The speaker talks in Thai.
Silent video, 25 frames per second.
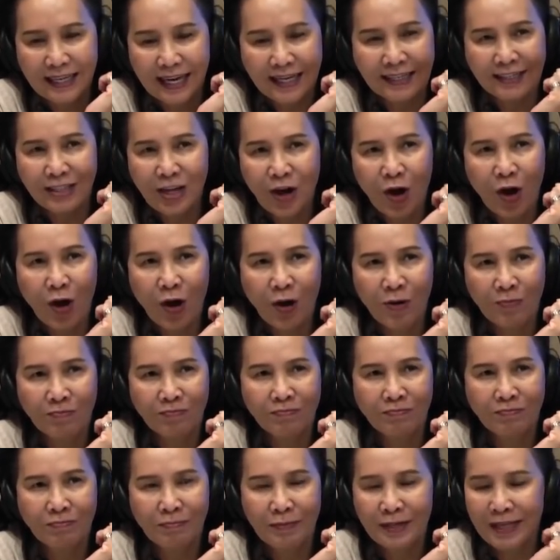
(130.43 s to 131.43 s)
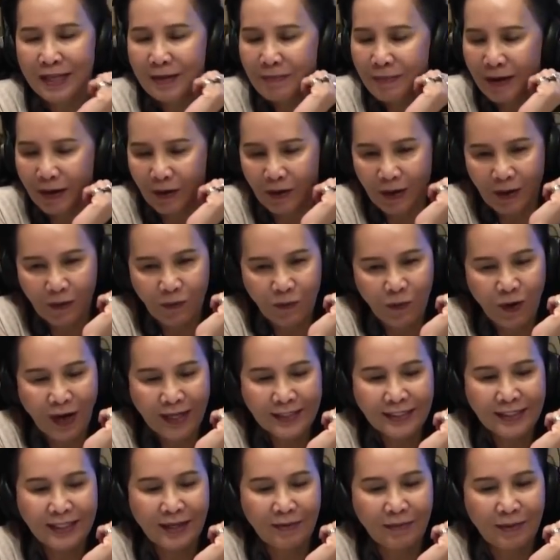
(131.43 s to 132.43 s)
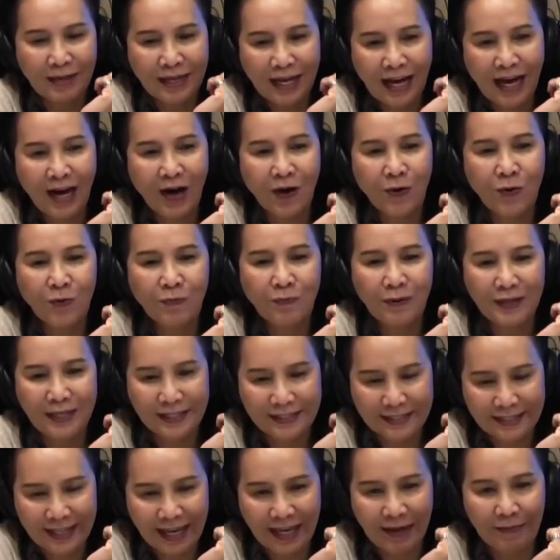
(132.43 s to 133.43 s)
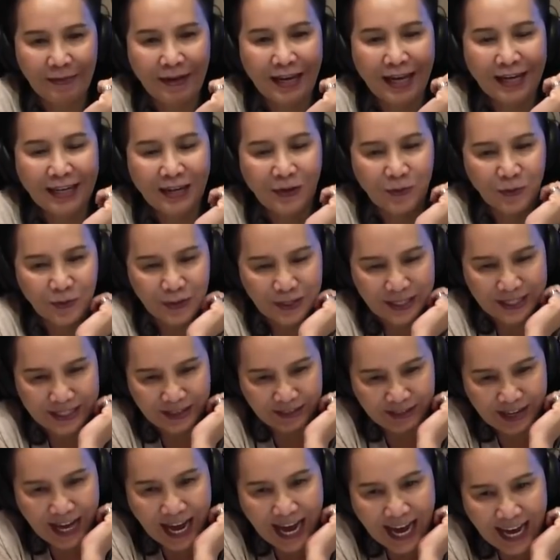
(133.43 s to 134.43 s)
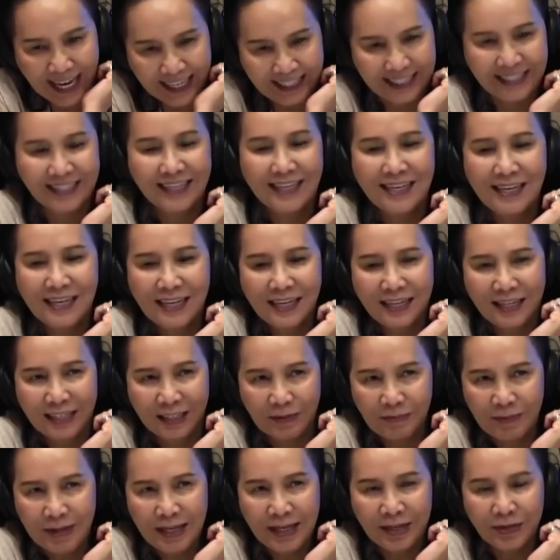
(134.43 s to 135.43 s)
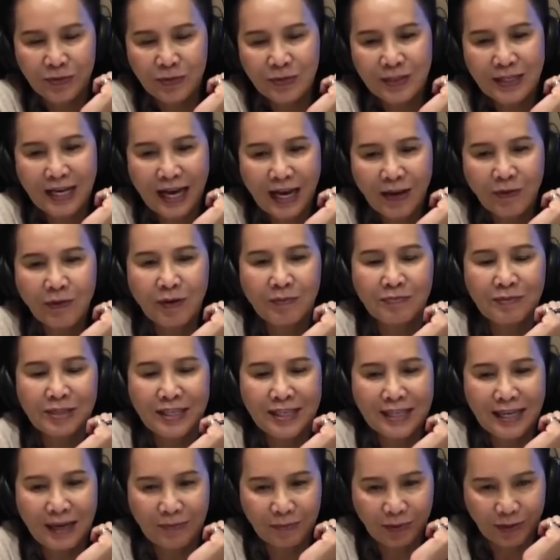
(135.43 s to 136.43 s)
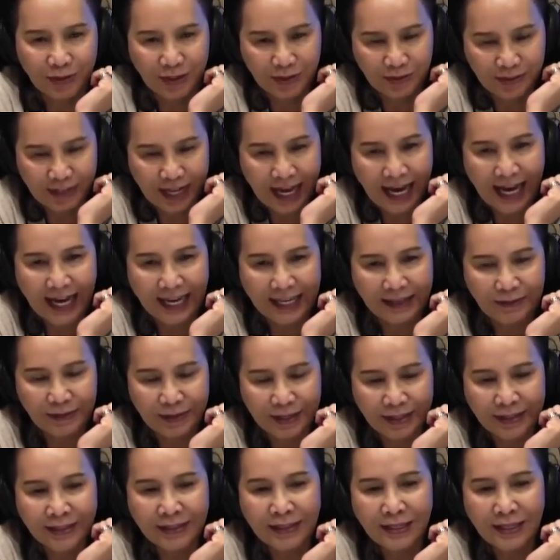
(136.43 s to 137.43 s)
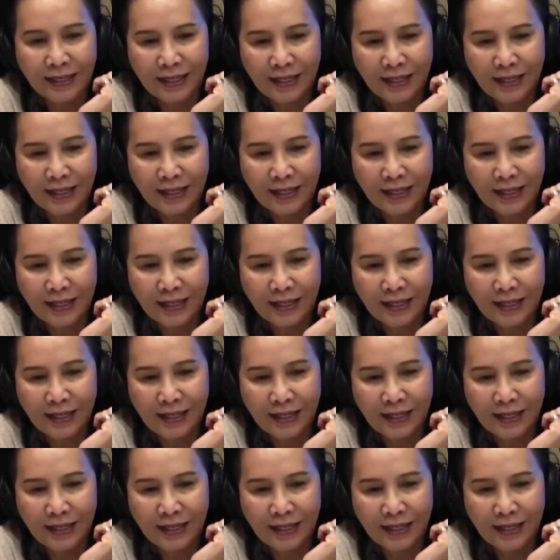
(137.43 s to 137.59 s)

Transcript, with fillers: การยอมไม่ได้หมายความว่าจะทำให้เขาเปลี่ยนใจมารักเราคนเดียวได้ หรือไม่เห็นคุณค่าความดีงามของเราได้ เพราะฉะนั้น